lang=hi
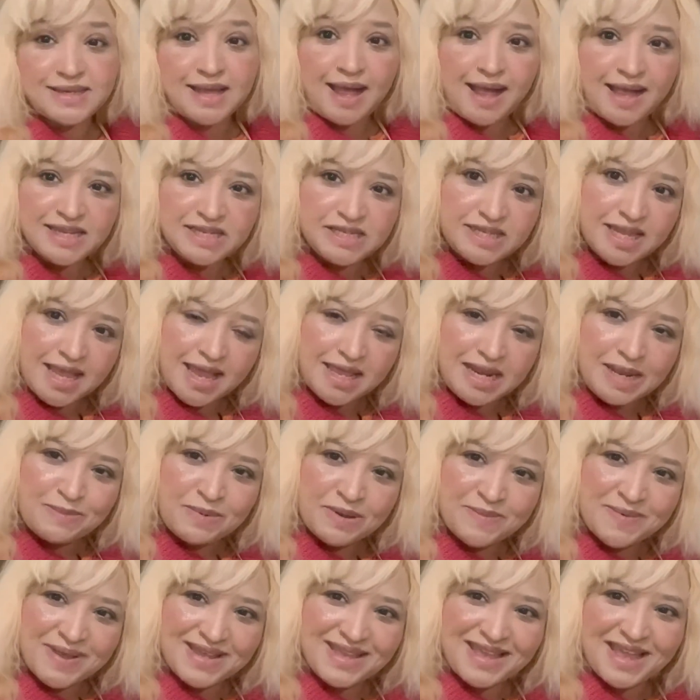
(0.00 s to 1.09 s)
आज शहरी
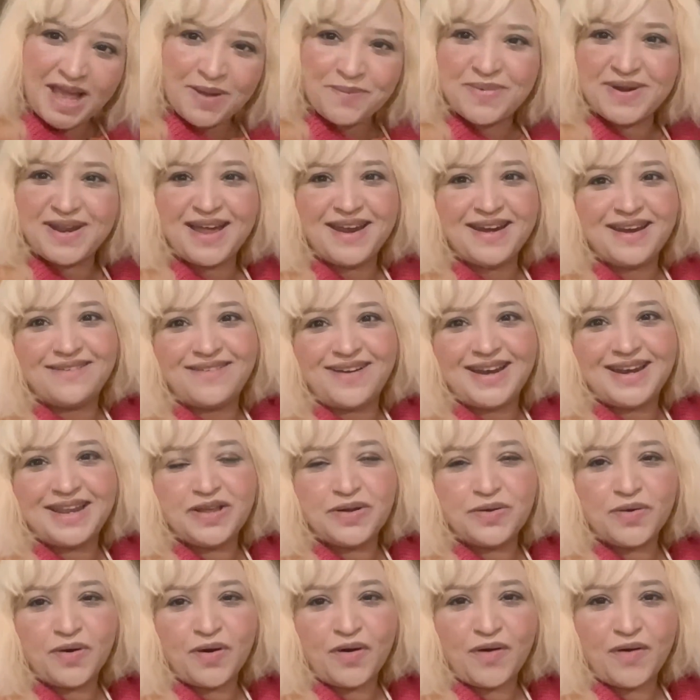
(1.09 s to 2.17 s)
में मैं क्या बनाने वाली
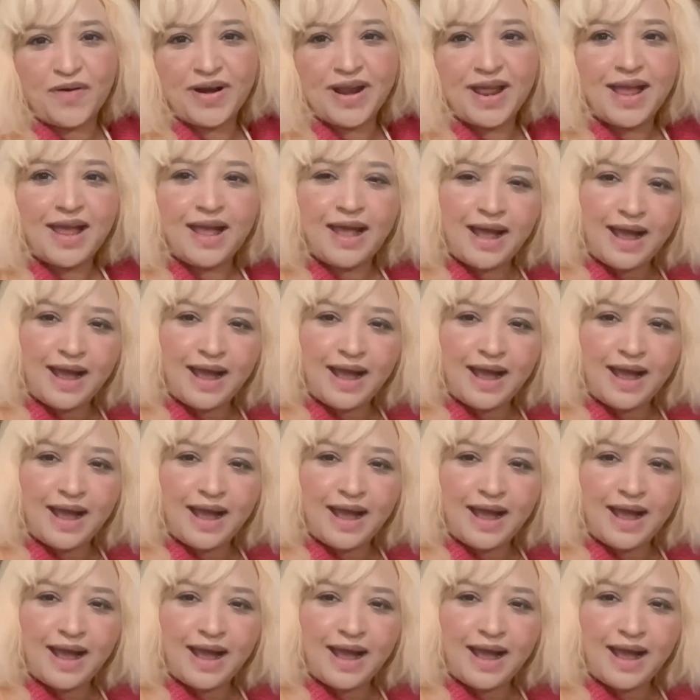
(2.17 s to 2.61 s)
हूँ और